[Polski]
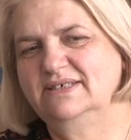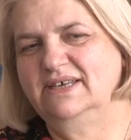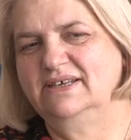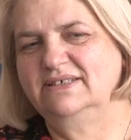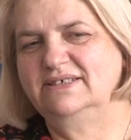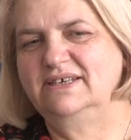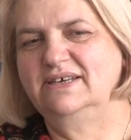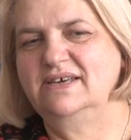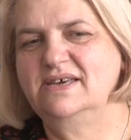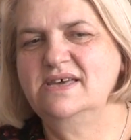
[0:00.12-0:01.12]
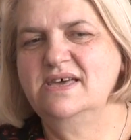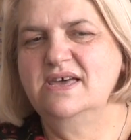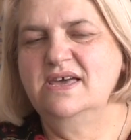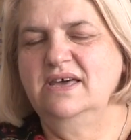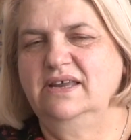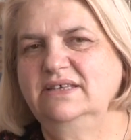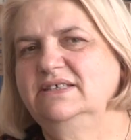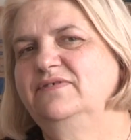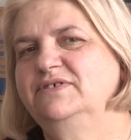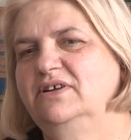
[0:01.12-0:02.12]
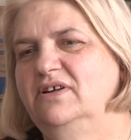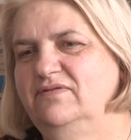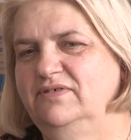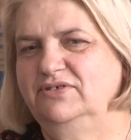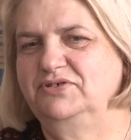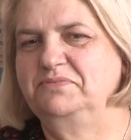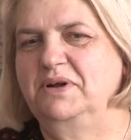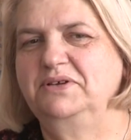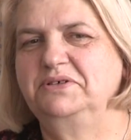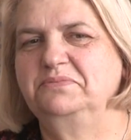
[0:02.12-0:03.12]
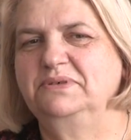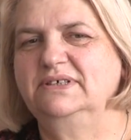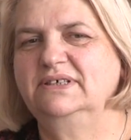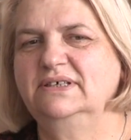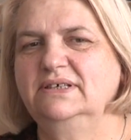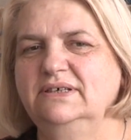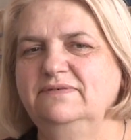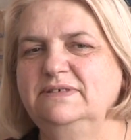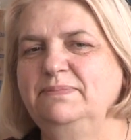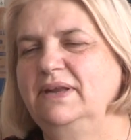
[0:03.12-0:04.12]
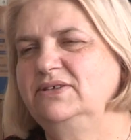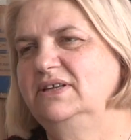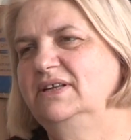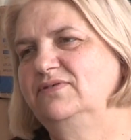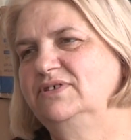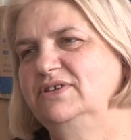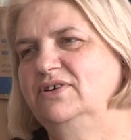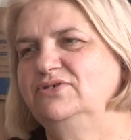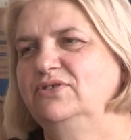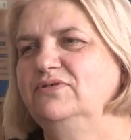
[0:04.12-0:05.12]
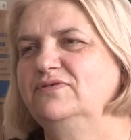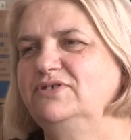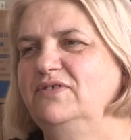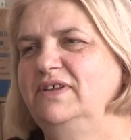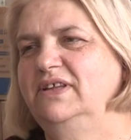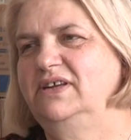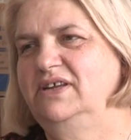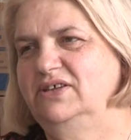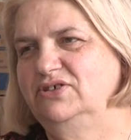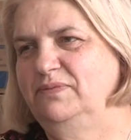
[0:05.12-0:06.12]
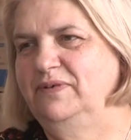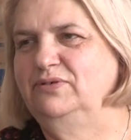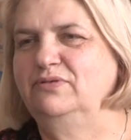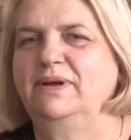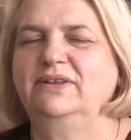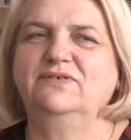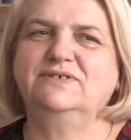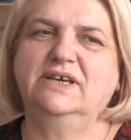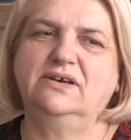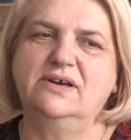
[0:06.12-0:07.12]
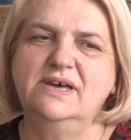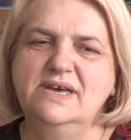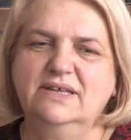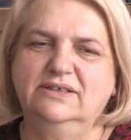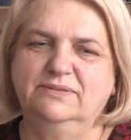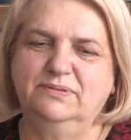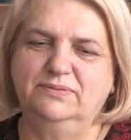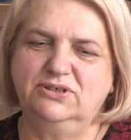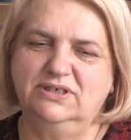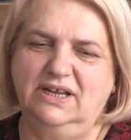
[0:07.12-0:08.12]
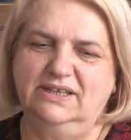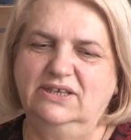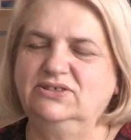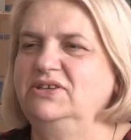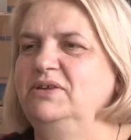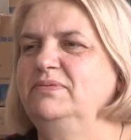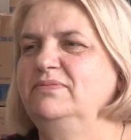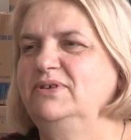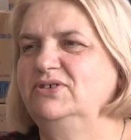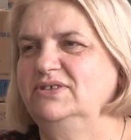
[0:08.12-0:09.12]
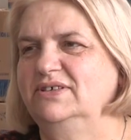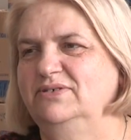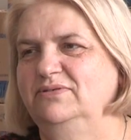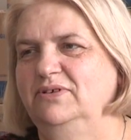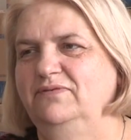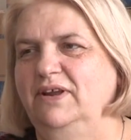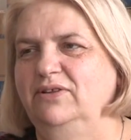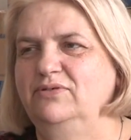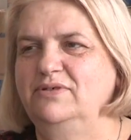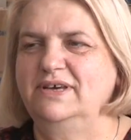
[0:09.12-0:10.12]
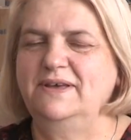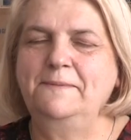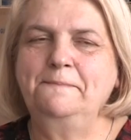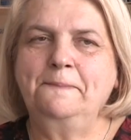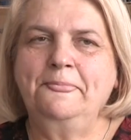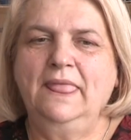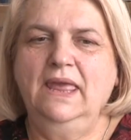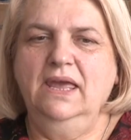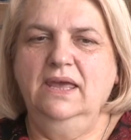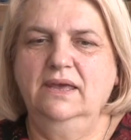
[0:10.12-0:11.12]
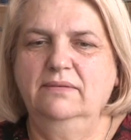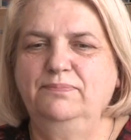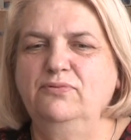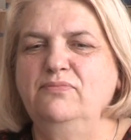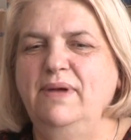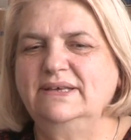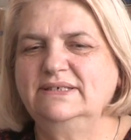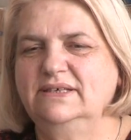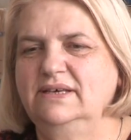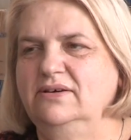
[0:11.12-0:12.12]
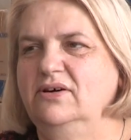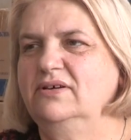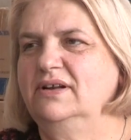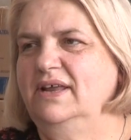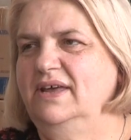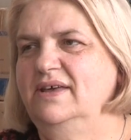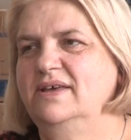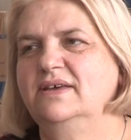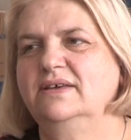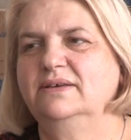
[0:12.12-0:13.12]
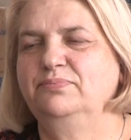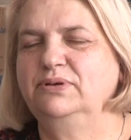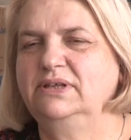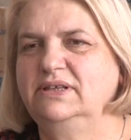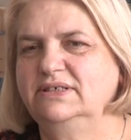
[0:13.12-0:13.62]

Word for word: Z Agencji Rezerw Celowych otrzymaliśmy e, wsparcie dla wszystkich ośrodków zdrowia na terenie naszego powiatu lubartowskiego, tych publicznych, ale także niepublicznych. Są to fartuchy, e, półmaski, gogle, e, płyny